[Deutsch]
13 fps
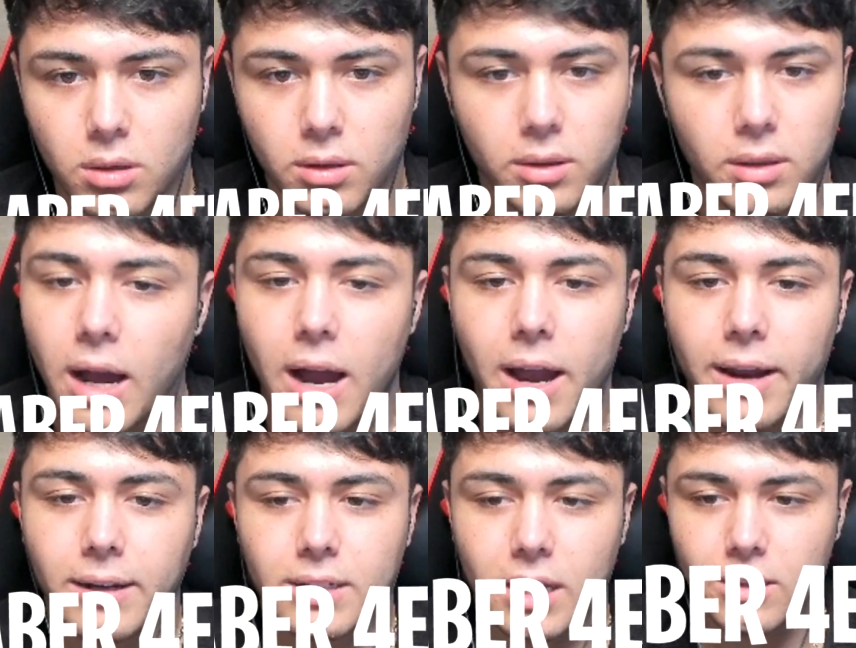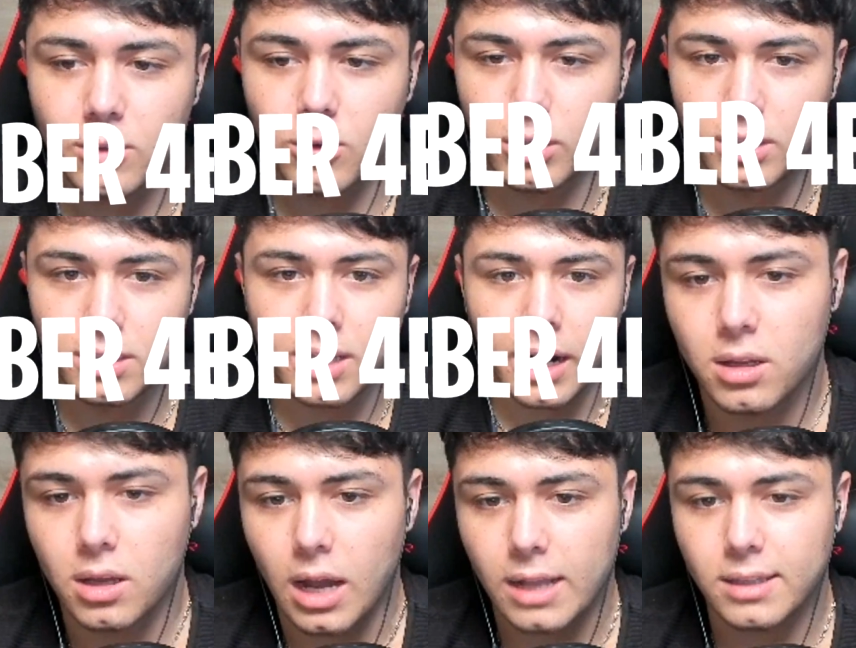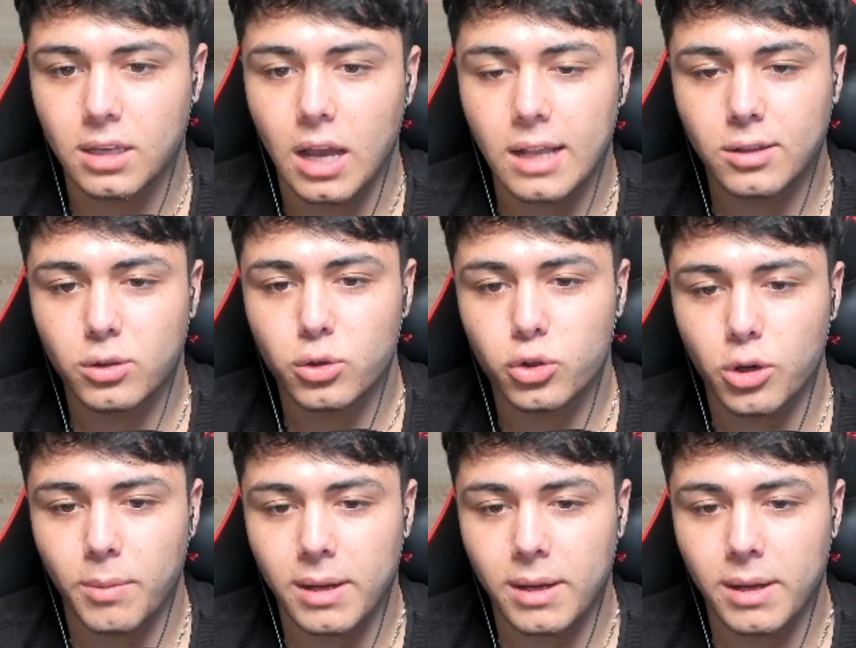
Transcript: Nein, ich hatte noch nie einen Dreier. Hattest, hattest du schon mal einen